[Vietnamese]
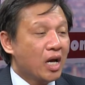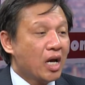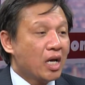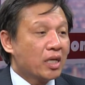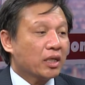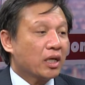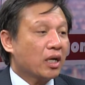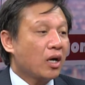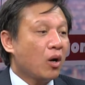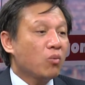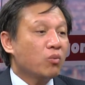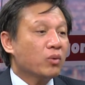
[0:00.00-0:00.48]

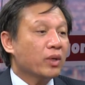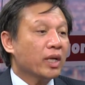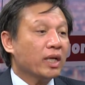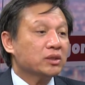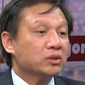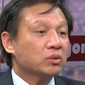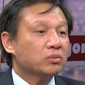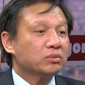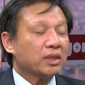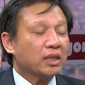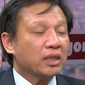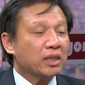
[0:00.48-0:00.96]
không lẽ
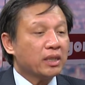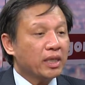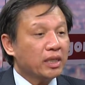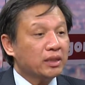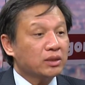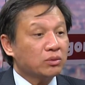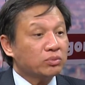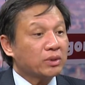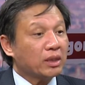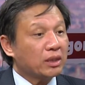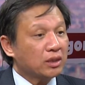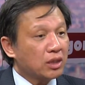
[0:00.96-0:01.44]
chúng ta nghĩ
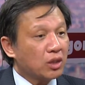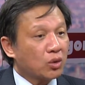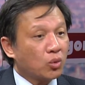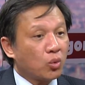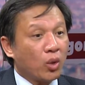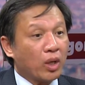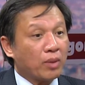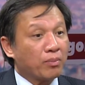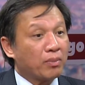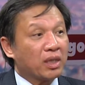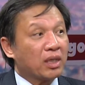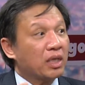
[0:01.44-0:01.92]
chúng ta được
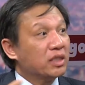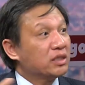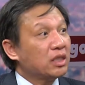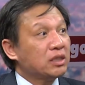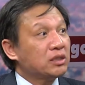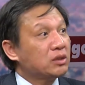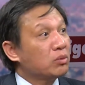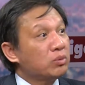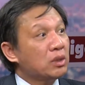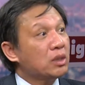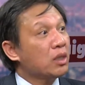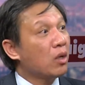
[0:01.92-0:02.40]
quyền mà người dân
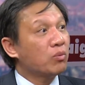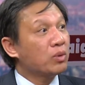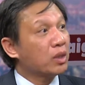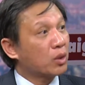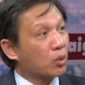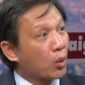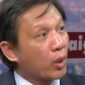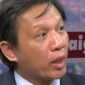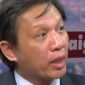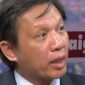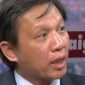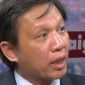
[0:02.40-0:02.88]
trong nước không được
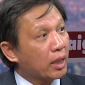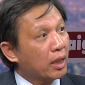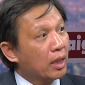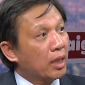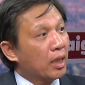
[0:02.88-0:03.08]
quyền này